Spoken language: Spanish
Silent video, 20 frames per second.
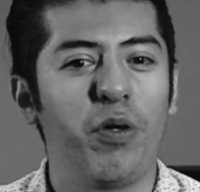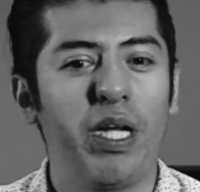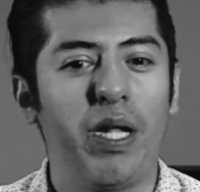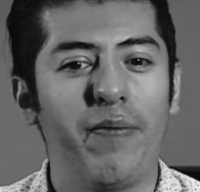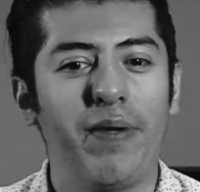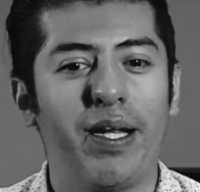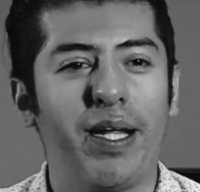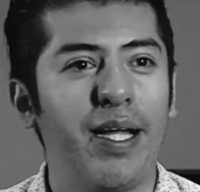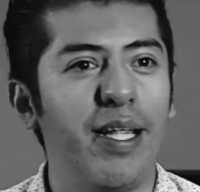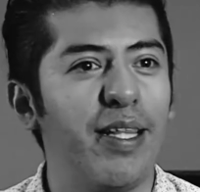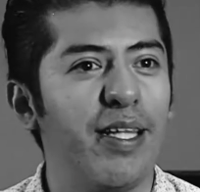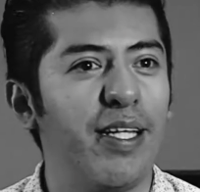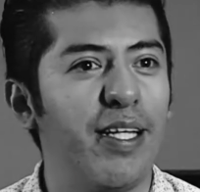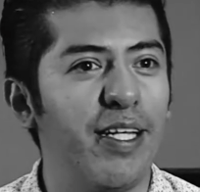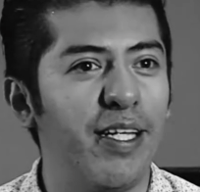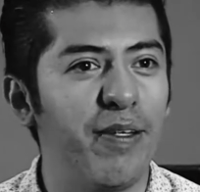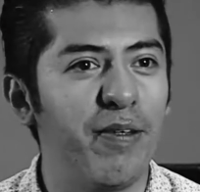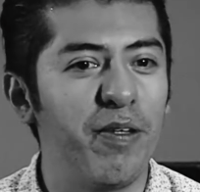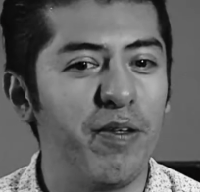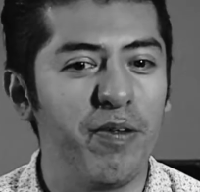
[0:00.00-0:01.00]
van a ver
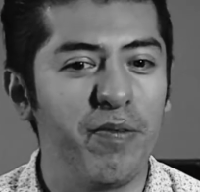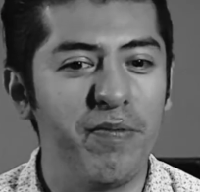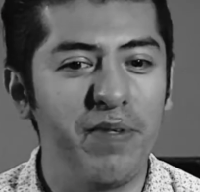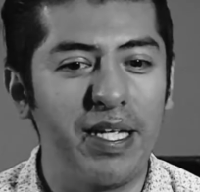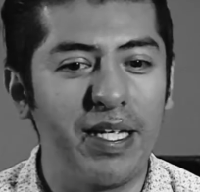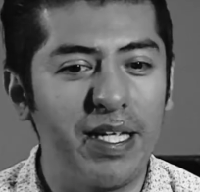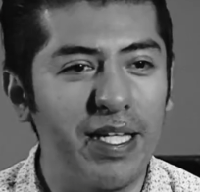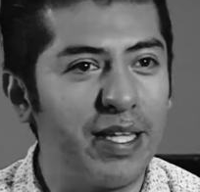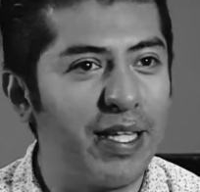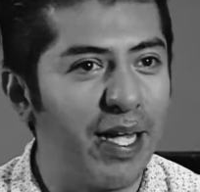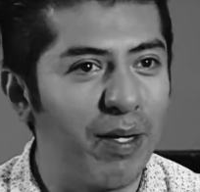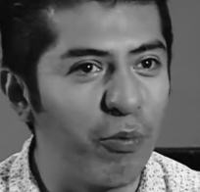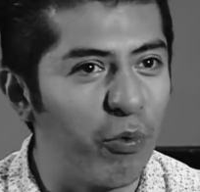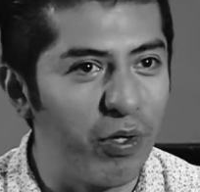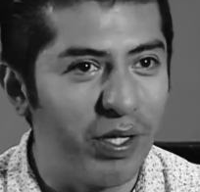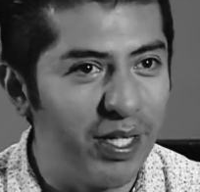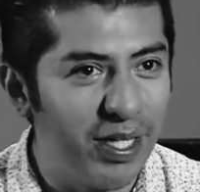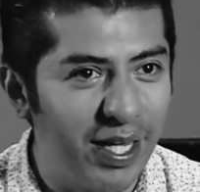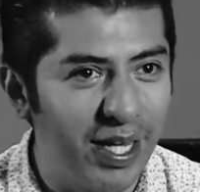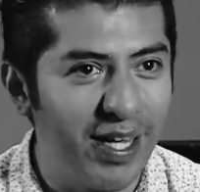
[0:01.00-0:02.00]
gente viejita,
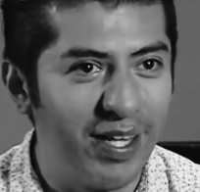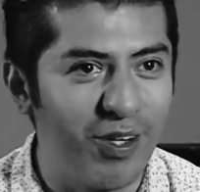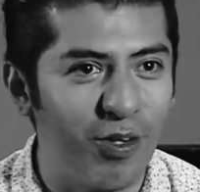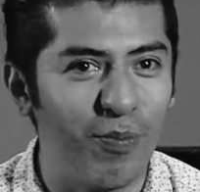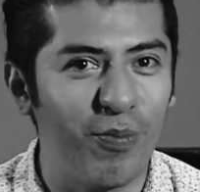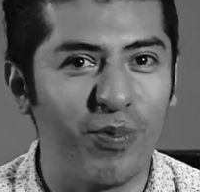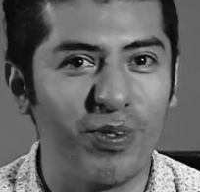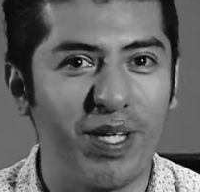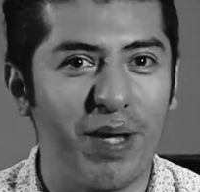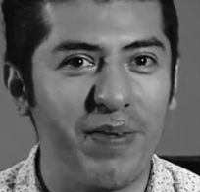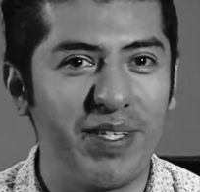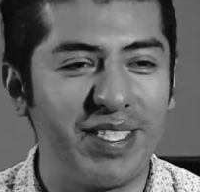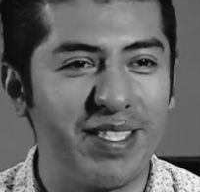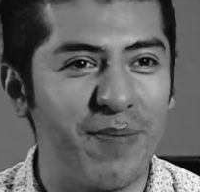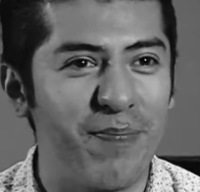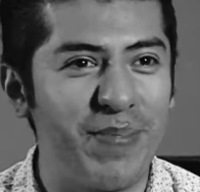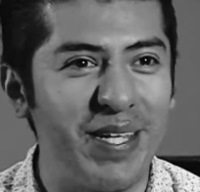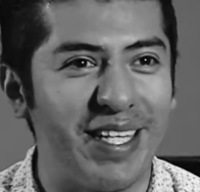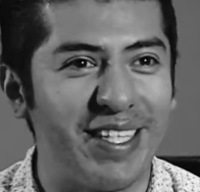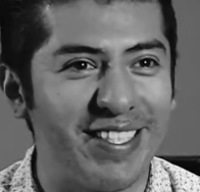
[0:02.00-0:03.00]
aburrida, como a veces se
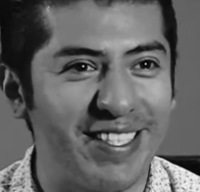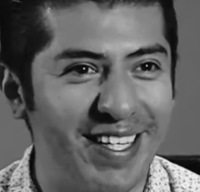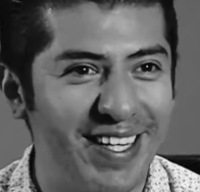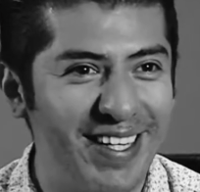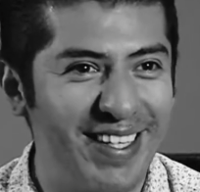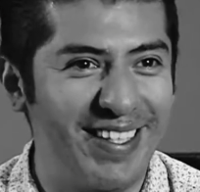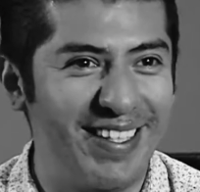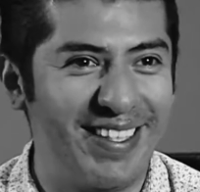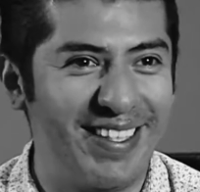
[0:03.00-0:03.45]
piensa